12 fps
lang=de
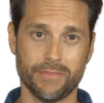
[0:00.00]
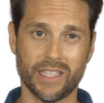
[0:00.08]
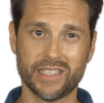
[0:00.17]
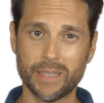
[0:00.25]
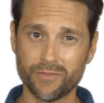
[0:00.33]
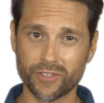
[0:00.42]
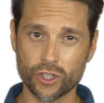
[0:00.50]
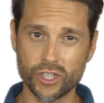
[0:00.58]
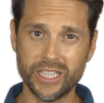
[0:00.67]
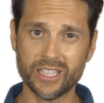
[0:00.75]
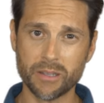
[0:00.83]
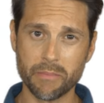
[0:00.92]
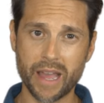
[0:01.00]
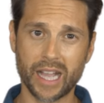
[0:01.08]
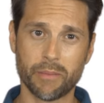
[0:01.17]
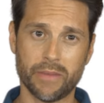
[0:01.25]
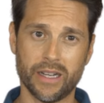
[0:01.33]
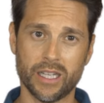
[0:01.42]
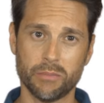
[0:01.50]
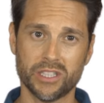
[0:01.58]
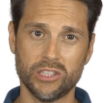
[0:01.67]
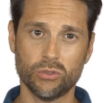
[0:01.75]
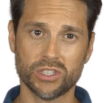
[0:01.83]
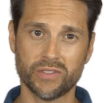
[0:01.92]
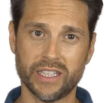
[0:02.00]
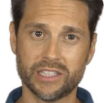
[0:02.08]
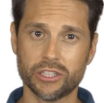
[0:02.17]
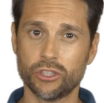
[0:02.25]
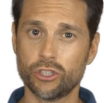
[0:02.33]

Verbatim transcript: Es gibt verschiedene Merkmale bzw.